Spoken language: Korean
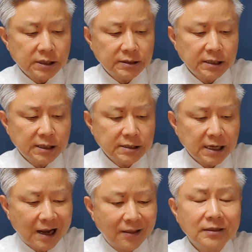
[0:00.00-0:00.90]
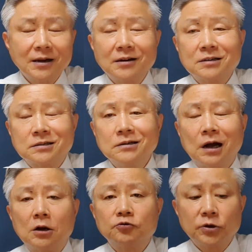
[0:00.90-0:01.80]
절대되지 않는다는 것을
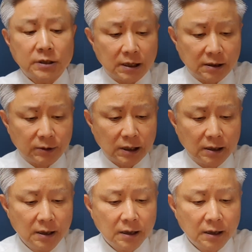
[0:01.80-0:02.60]
알 수 있다는 겁니다.